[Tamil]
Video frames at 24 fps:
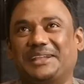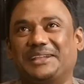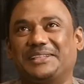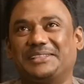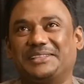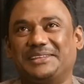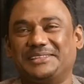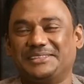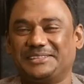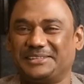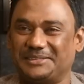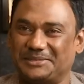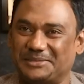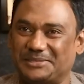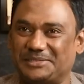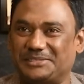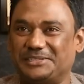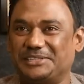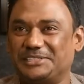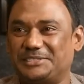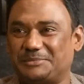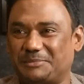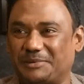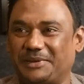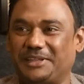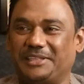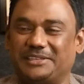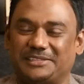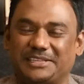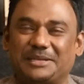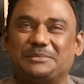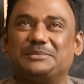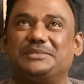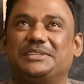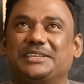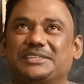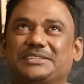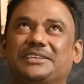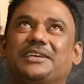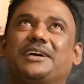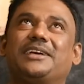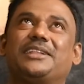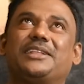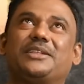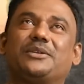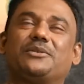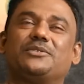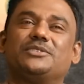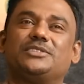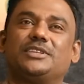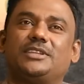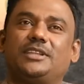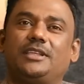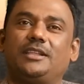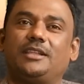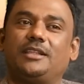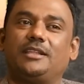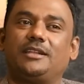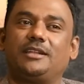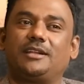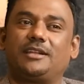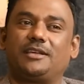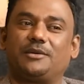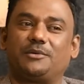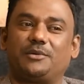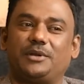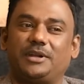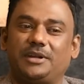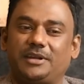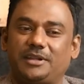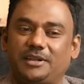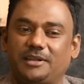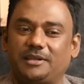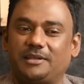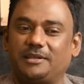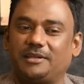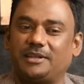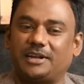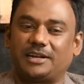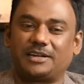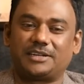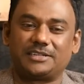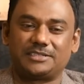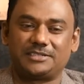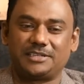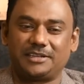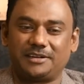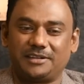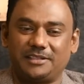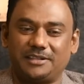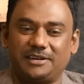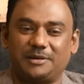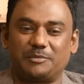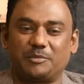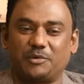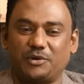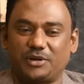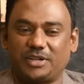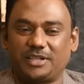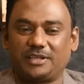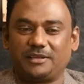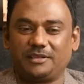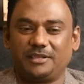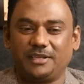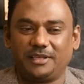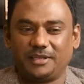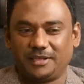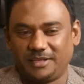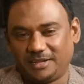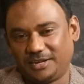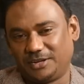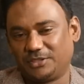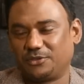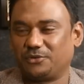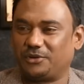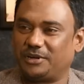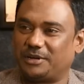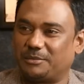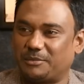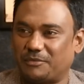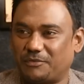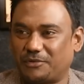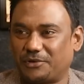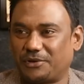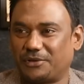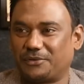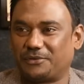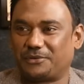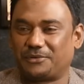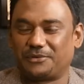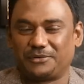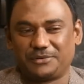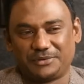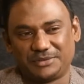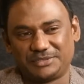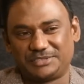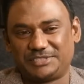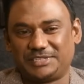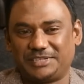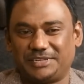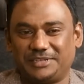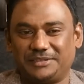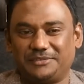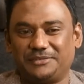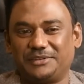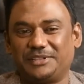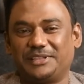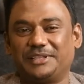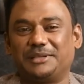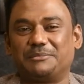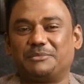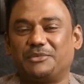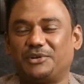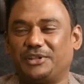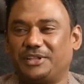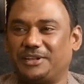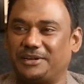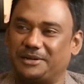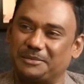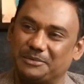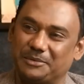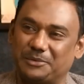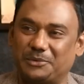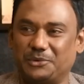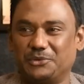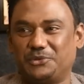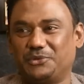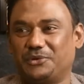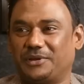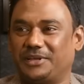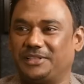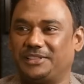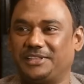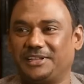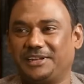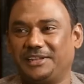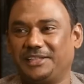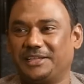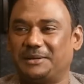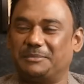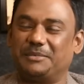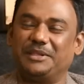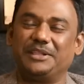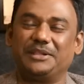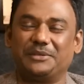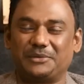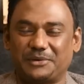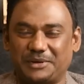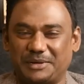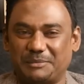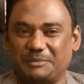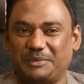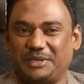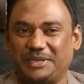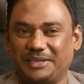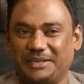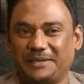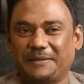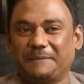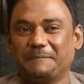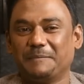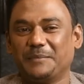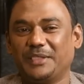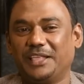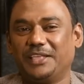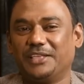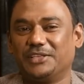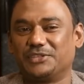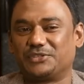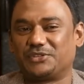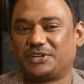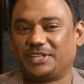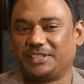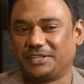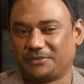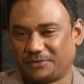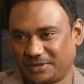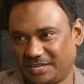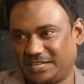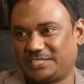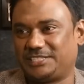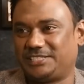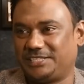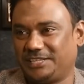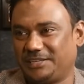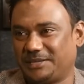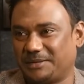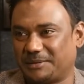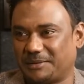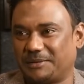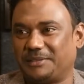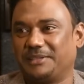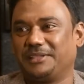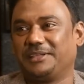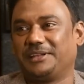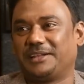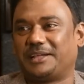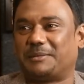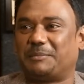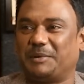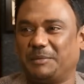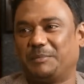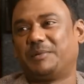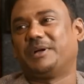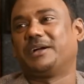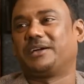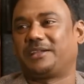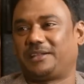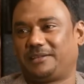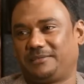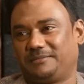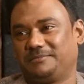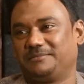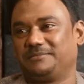எனக்கு தெரிஞ்சு சர்ச் பண்ணி சாம்சிஎஸ் யாராக இருக்கும் சென்னையில் என்னடா ஒரு லெட்டருக்கு அட்ரஸ் எழுதலான்னு போட்டால் எடுத்தோடனே நம்ம ஃபோட்டோ வரும் சரி இவர் தான் போல இருக்கு அப்படின்னு கொடுத்துருவாங்க தேடி அப்படிங்கிற ஒரு நம்பிக்கை ஸோ அந்த வளர்ச்சியை வந்து நான் அப்படி பார்க்குறேன்